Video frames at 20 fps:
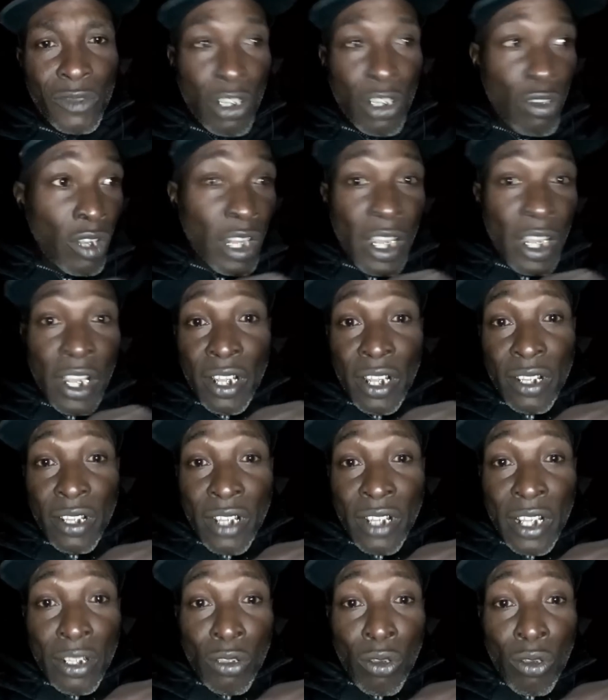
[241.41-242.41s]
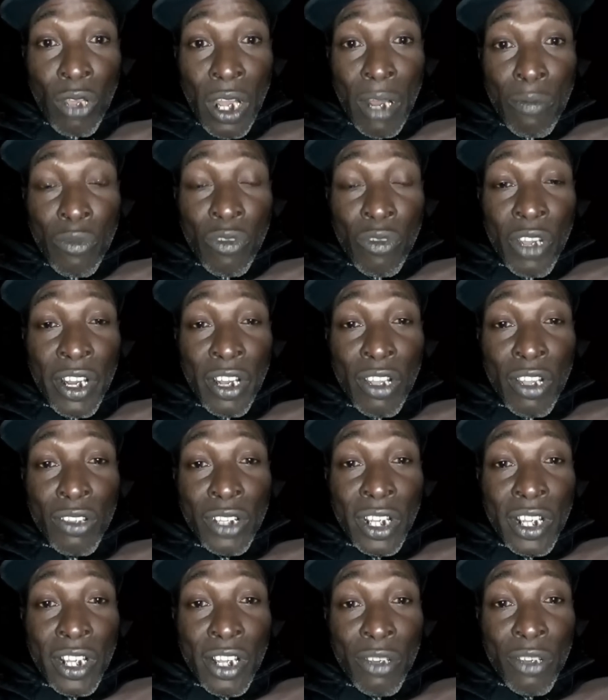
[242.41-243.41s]
Creo que de todas las mujeres que
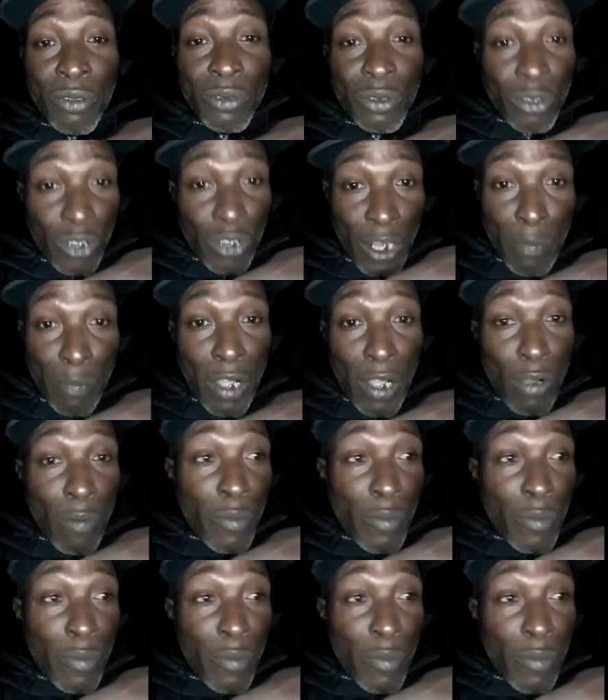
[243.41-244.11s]
te digo, todas me